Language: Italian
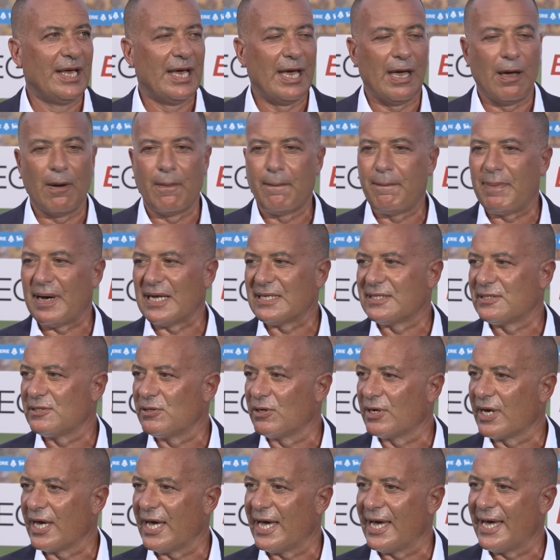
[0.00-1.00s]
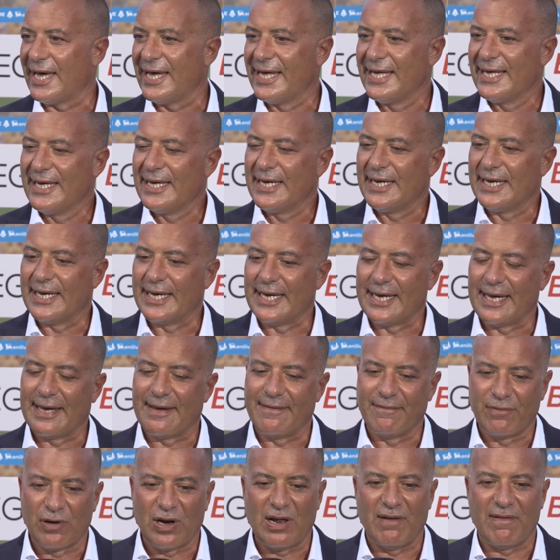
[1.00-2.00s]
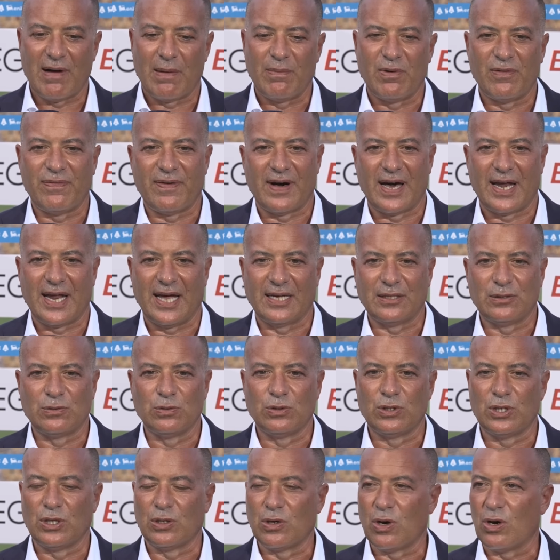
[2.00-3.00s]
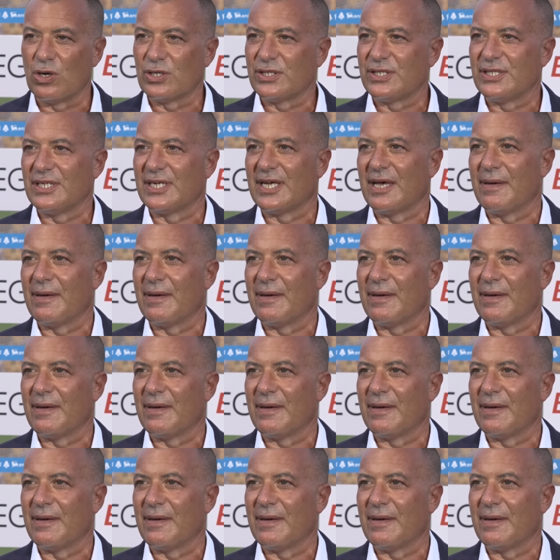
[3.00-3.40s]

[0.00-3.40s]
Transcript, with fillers: è un passo che eh, volevamo fare a tutti i costi,